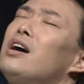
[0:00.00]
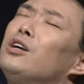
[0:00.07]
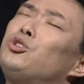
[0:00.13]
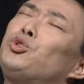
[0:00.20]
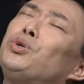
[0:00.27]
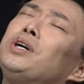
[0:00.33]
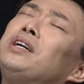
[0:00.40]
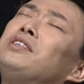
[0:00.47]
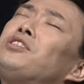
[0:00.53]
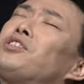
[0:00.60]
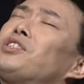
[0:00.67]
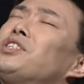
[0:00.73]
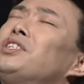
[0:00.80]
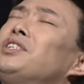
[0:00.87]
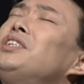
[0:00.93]
全
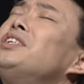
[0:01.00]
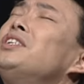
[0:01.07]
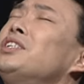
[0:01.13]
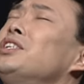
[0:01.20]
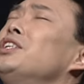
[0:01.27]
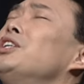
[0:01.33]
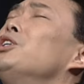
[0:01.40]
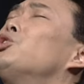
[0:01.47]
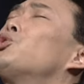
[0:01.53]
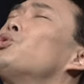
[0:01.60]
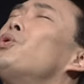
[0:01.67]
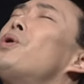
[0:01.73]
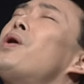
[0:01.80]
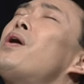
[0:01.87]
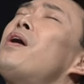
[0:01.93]
是
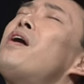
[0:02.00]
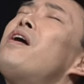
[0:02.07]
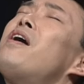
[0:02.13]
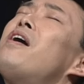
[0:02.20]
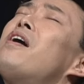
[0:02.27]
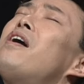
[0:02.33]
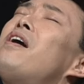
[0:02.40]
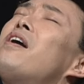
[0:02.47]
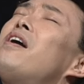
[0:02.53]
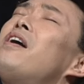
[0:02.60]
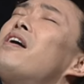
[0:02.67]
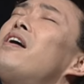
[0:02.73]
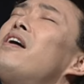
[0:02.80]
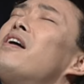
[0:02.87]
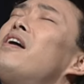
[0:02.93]

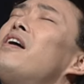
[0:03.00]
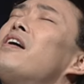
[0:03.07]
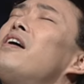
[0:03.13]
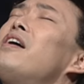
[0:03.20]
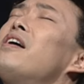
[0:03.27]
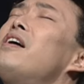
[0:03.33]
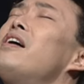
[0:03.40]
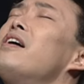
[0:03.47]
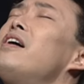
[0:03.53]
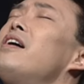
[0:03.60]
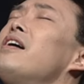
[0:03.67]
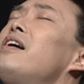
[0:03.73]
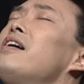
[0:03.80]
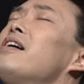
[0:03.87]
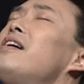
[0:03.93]

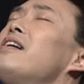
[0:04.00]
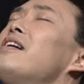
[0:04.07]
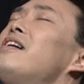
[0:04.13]
错。